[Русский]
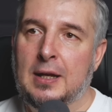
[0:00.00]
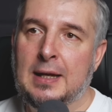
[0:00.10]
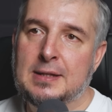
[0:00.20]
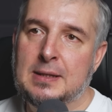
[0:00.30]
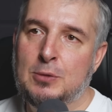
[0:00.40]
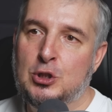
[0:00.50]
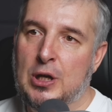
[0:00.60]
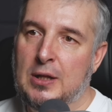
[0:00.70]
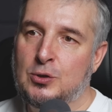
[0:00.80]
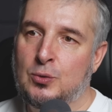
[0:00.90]
Я
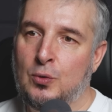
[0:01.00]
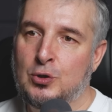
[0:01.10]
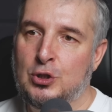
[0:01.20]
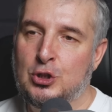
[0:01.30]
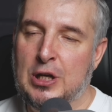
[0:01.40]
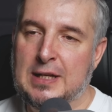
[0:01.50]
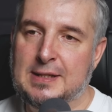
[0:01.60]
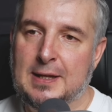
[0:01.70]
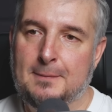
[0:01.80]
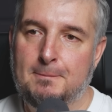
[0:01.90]
замечал, что очень
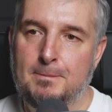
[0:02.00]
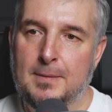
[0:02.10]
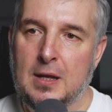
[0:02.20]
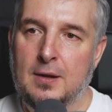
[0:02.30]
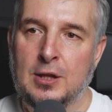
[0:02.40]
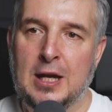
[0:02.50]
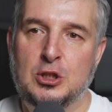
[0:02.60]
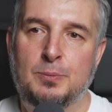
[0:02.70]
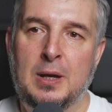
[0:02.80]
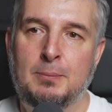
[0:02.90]
часто
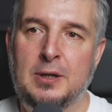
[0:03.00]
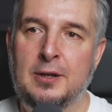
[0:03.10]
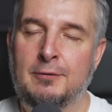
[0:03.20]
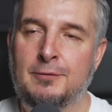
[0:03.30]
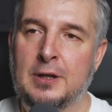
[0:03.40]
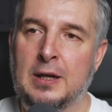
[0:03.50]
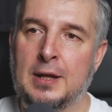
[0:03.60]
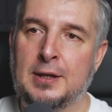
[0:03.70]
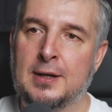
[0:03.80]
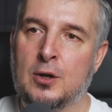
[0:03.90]
наши прямые эфиры,
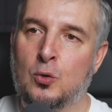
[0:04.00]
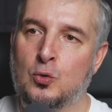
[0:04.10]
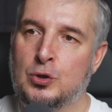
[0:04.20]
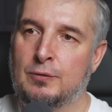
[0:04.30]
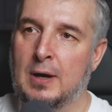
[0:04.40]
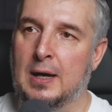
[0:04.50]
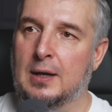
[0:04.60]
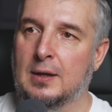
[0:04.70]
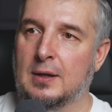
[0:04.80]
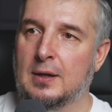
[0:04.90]
они как кружева.